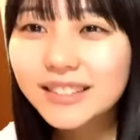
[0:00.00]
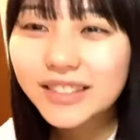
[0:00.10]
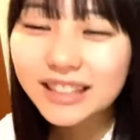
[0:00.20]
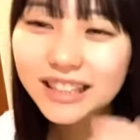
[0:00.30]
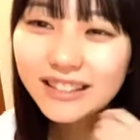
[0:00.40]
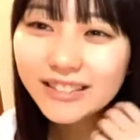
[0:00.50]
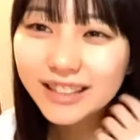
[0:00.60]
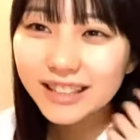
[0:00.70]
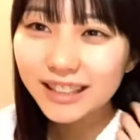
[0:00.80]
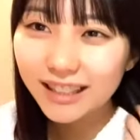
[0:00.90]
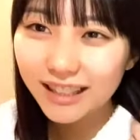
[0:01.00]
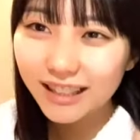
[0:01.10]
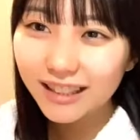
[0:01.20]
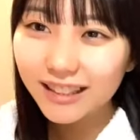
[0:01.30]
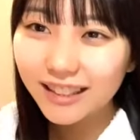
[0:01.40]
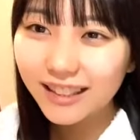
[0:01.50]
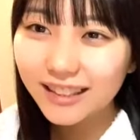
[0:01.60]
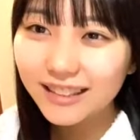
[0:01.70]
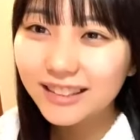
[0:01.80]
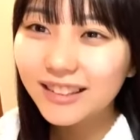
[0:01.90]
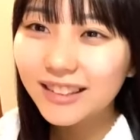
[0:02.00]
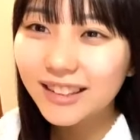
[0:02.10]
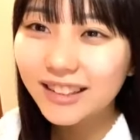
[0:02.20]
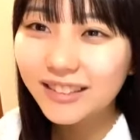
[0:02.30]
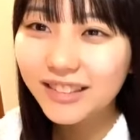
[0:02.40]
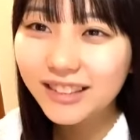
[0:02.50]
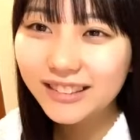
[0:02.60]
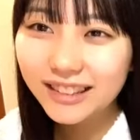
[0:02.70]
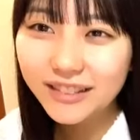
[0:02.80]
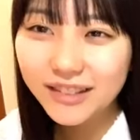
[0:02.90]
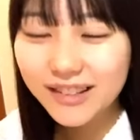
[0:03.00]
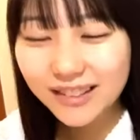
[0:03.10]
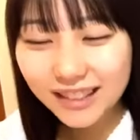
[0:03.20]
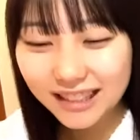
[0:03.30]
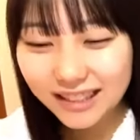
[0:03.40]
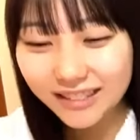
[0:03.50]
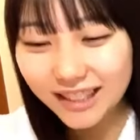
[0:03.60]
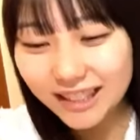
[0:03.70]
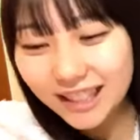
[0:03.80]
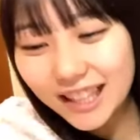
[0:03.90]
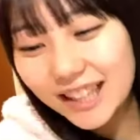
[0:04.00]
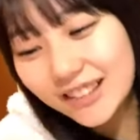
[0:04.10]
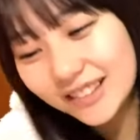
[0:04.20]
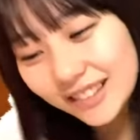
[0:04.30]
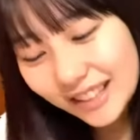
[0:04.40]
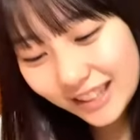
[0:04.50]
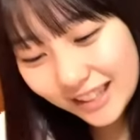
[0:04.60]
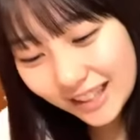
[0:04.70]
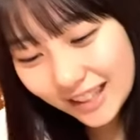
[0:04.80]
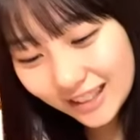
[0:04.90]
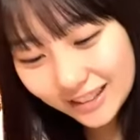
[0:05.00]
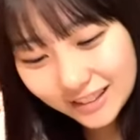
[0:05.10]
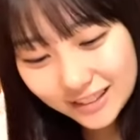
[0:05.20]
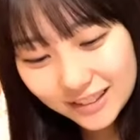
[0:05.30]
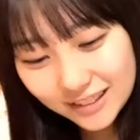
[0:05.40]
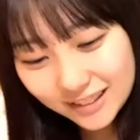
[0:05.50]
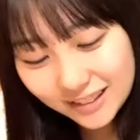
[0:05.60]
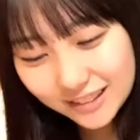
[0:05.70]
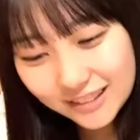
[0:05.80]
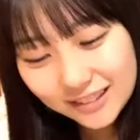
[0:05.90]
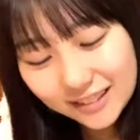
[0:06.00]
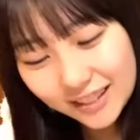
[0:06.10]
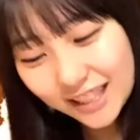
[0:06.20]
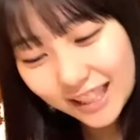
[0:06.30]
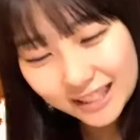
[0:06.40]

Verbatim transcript: 見ちゃいましたねなんかすごいなんかミクはでもほっこりしましたあこんななんかこんな